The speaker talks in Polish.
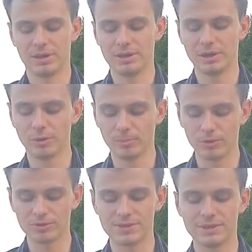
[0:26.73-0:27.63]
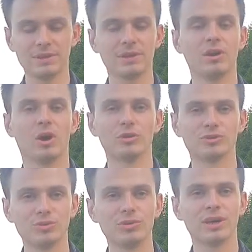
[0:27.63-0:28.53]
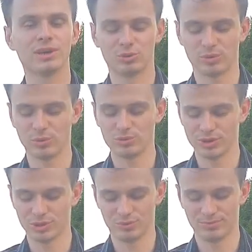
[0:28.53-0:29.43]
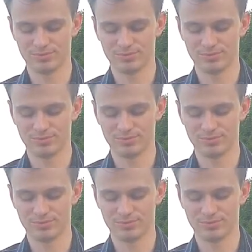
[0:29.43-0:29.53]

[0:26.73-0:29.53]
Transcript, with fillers: i Jego mocy, o cudach, które uczynił.